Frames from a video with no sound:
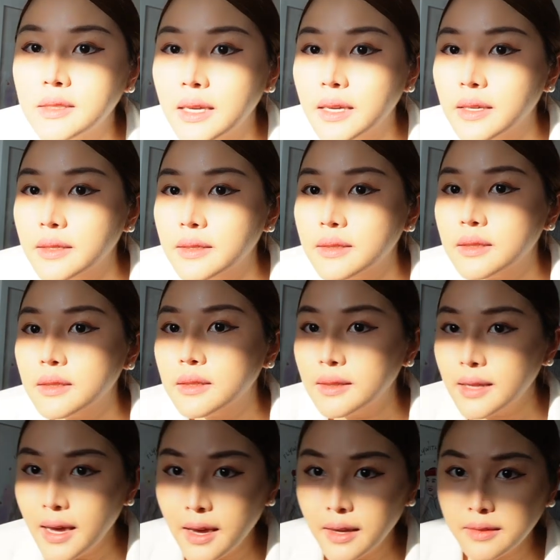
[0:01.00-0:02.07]
test
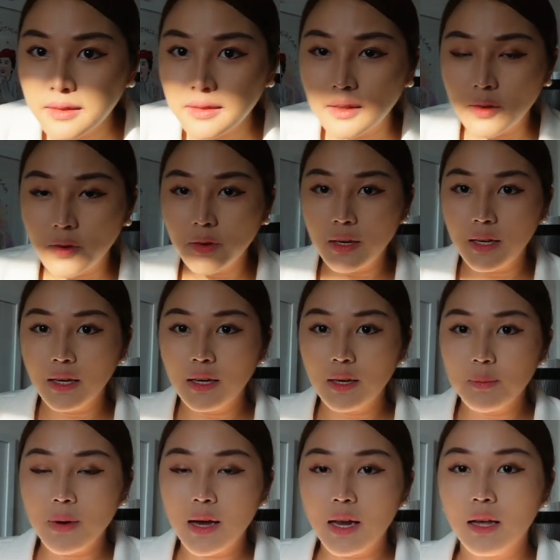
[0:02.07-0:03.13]
test โอเค
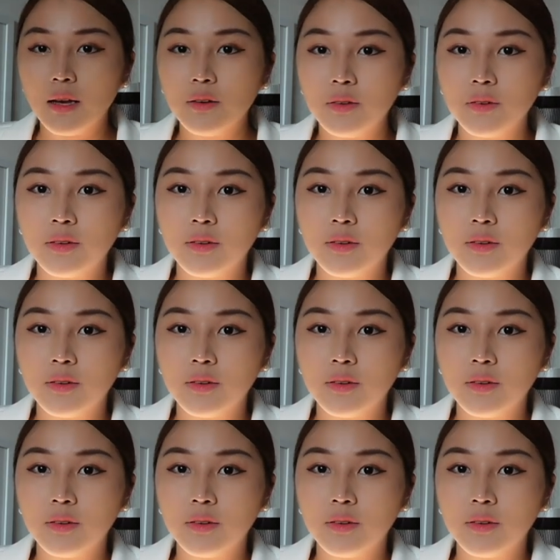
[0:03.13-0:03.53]
มาแล้ว